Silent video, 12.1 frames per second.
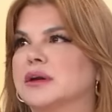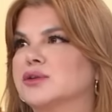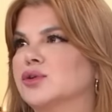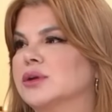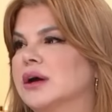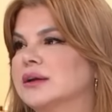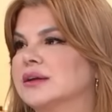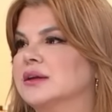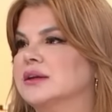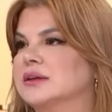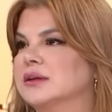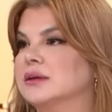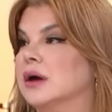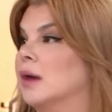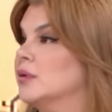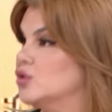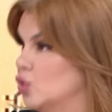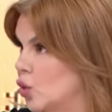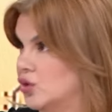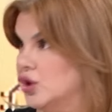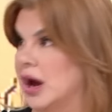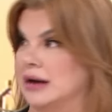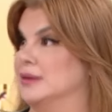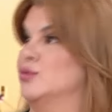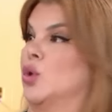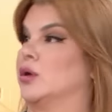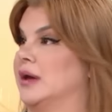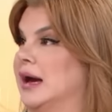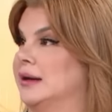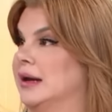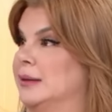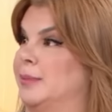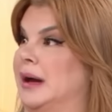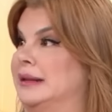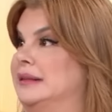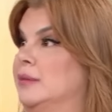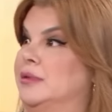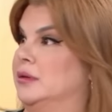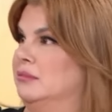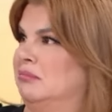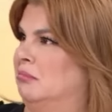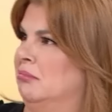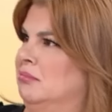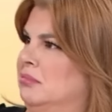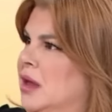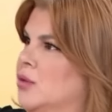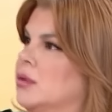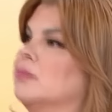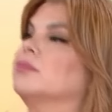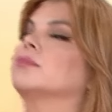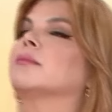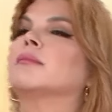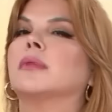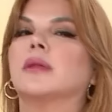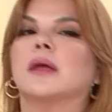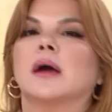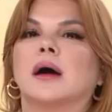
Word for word: Bana diyorlardı ki yılın ama yok şarkım yok yani hani pandemi onlar ben, var denilmiş.